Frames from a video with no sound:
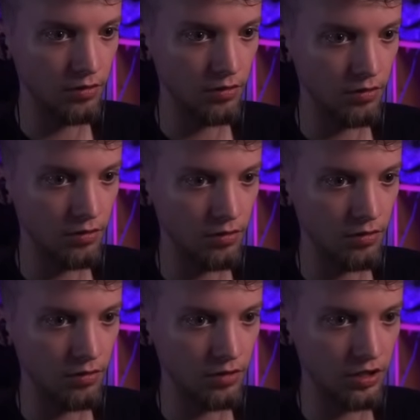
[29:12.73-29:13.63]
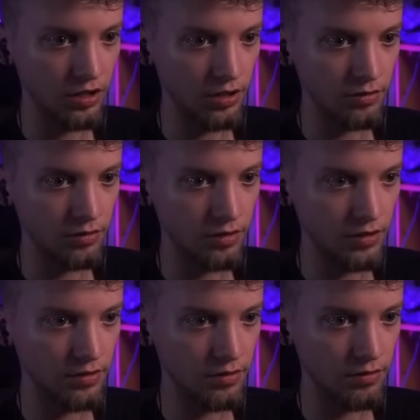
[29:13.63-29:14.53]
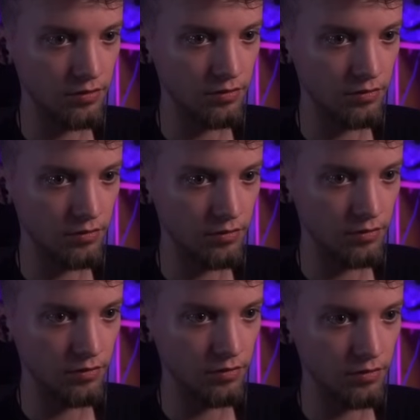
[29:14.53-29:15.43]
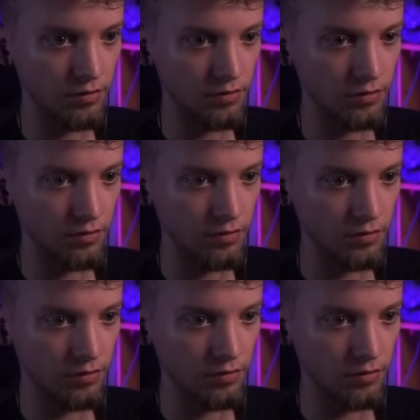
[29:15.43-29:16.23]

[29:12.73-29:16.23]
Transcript: Tu, dobra. Keycard jest. Damn it.